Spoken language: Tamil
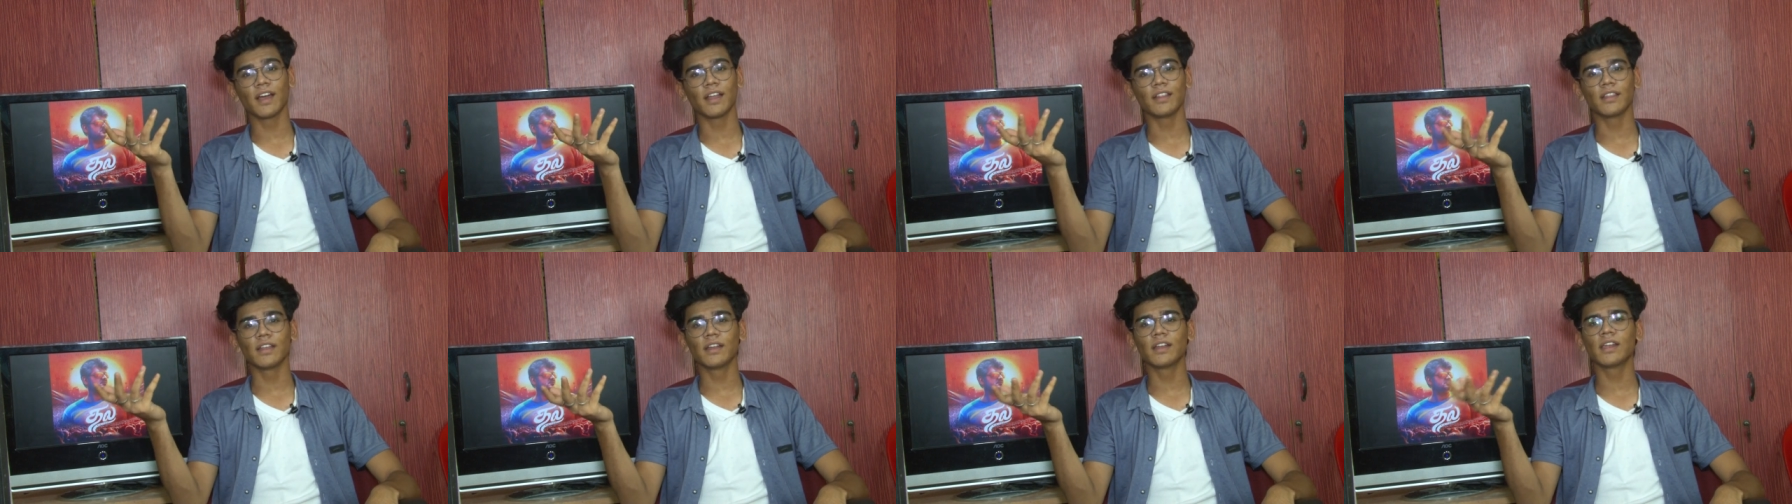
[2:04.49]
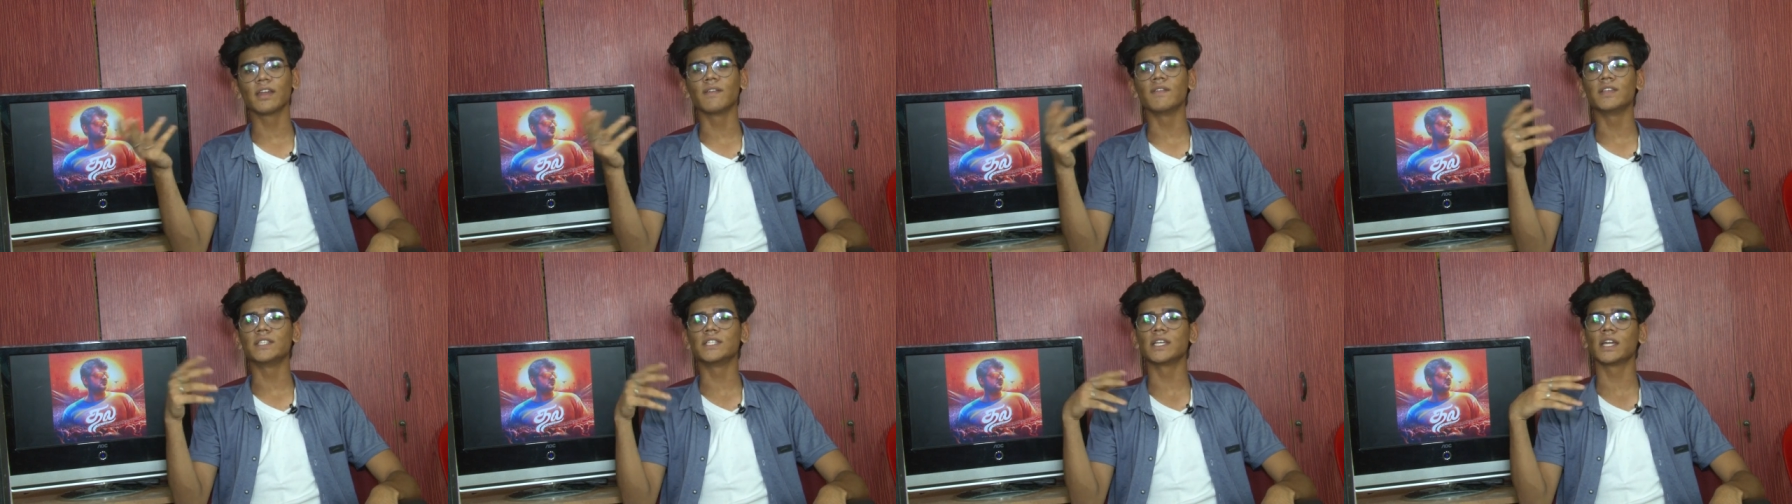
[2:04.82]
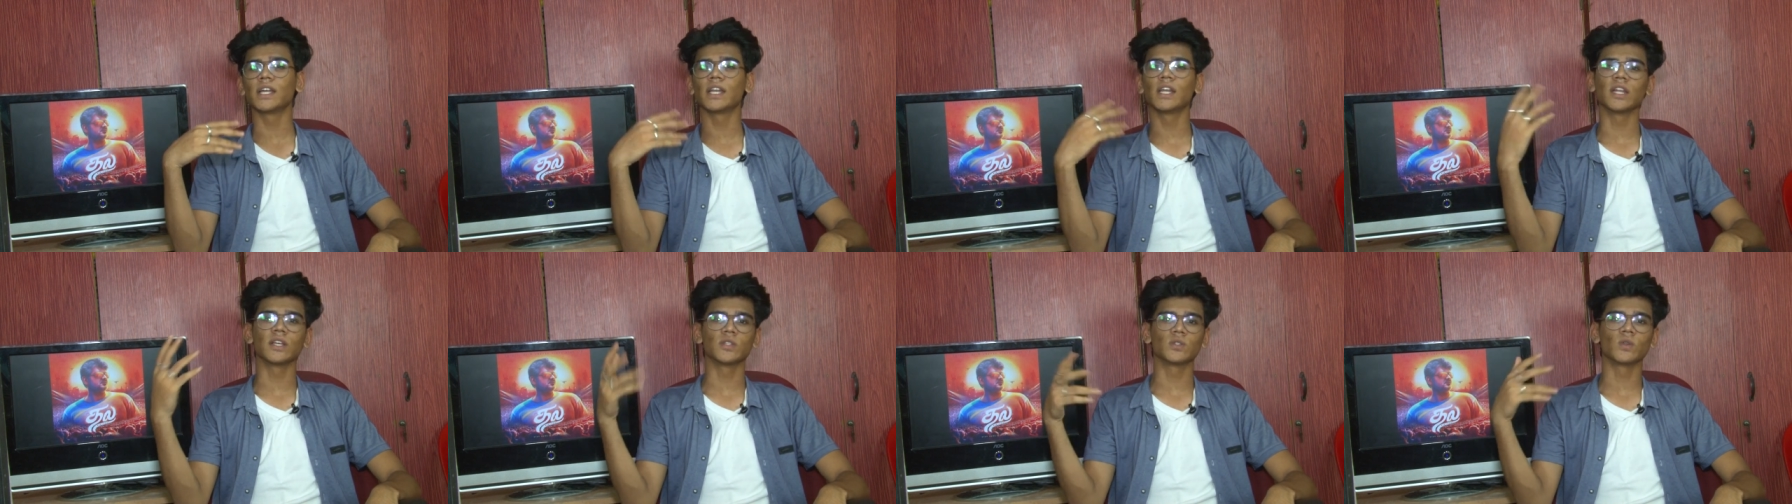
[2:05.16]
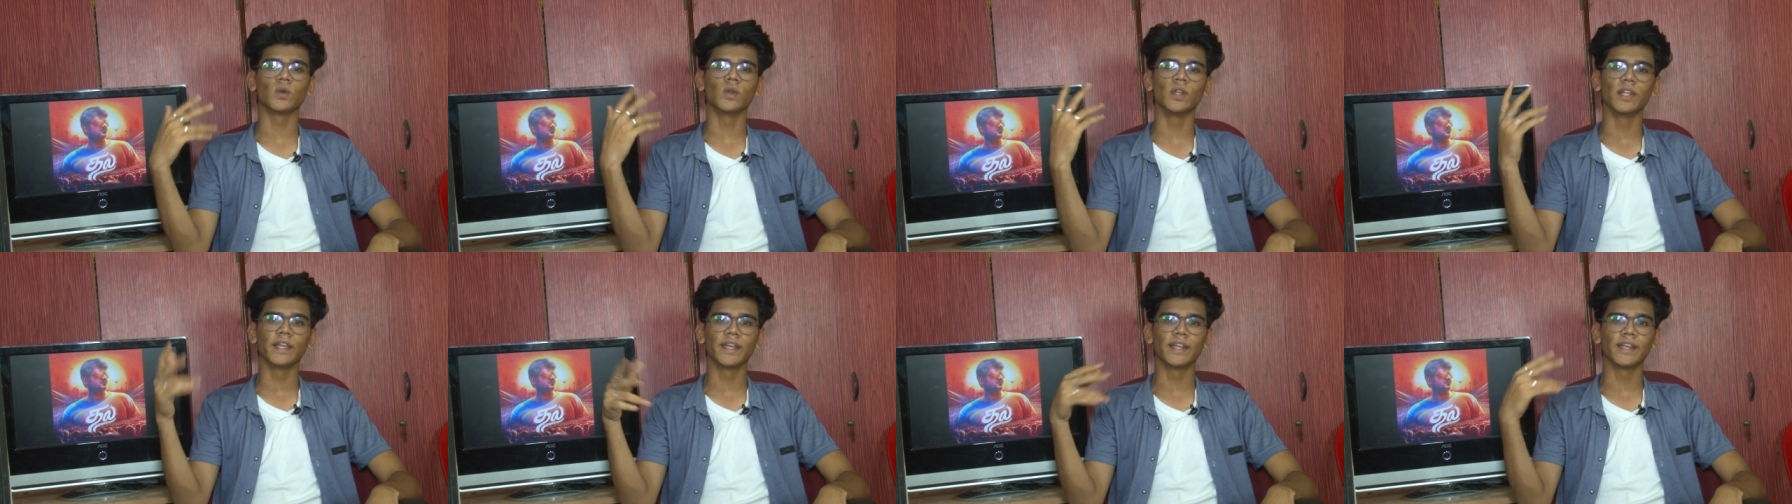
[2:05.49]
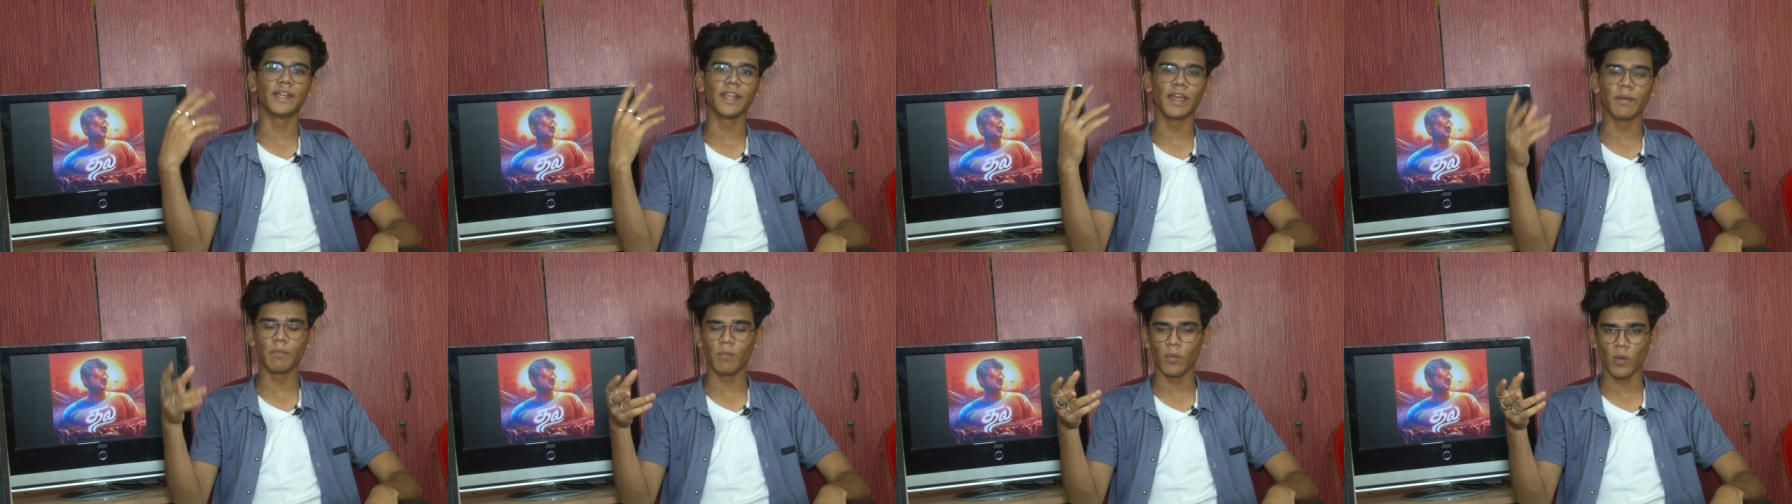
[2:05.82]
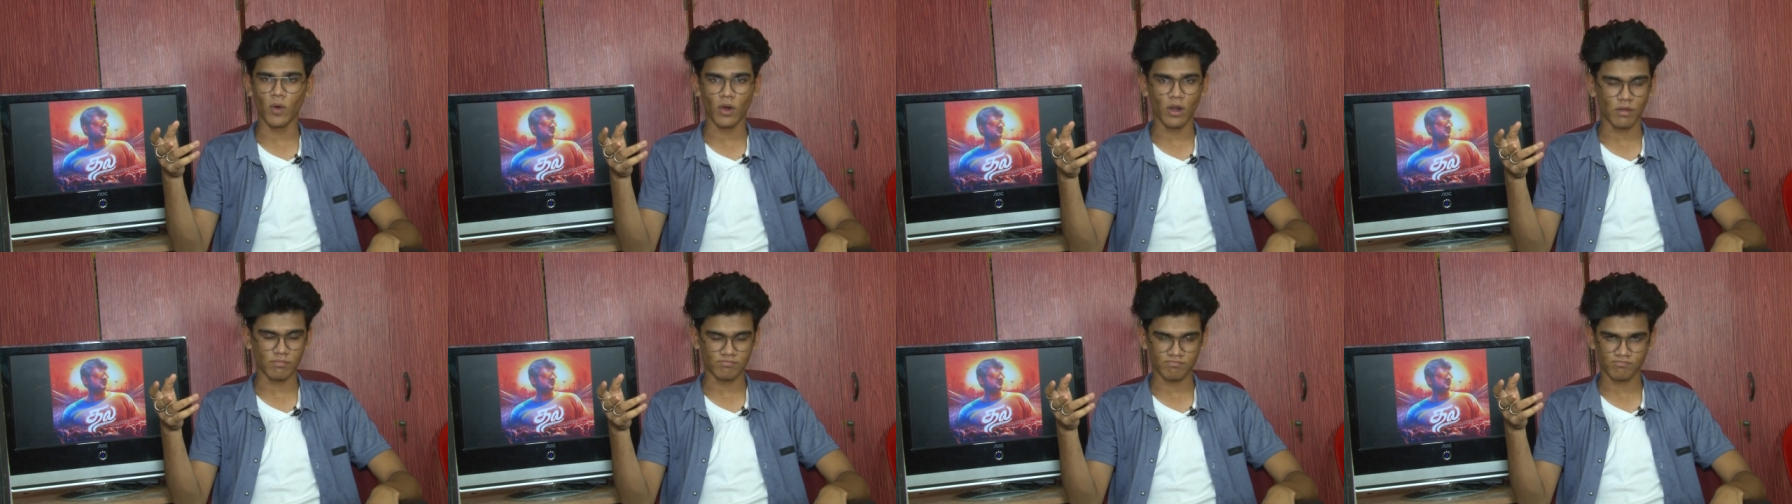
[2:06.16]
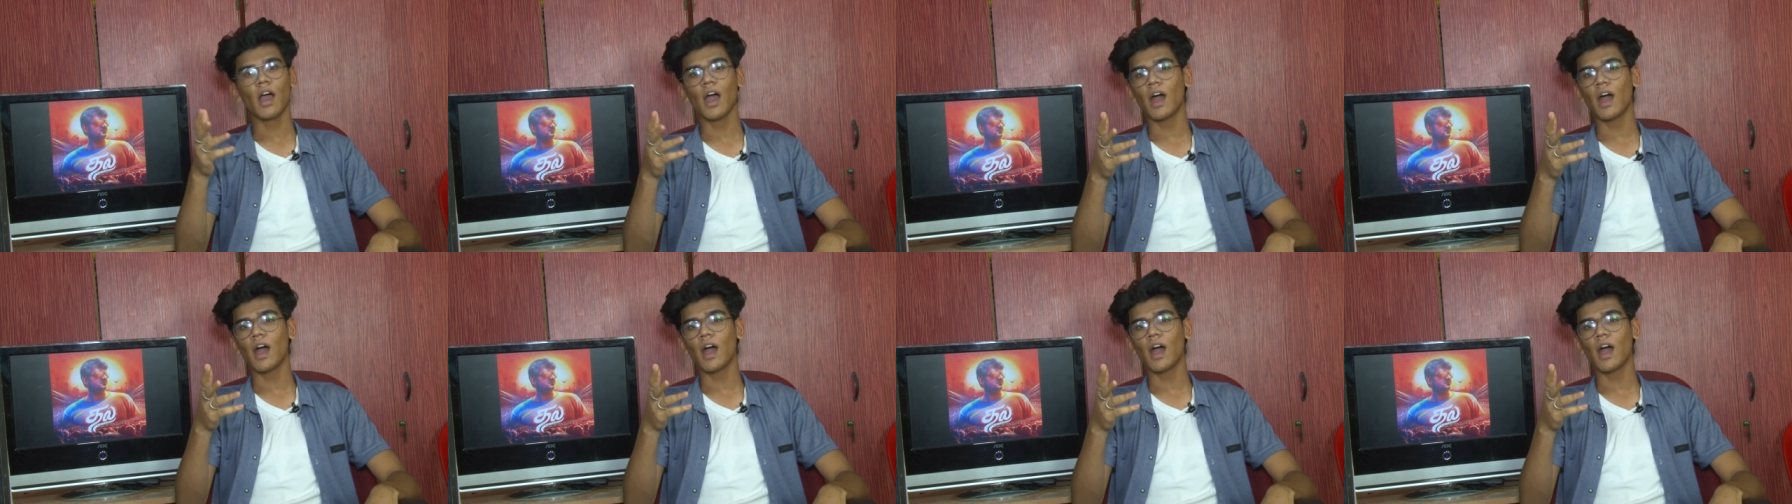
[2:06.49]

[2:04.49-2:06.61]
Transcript: கற்றுக்கிட்ட விஷயங்களை நான் சொல்லிக்கிட்டே போகலாம்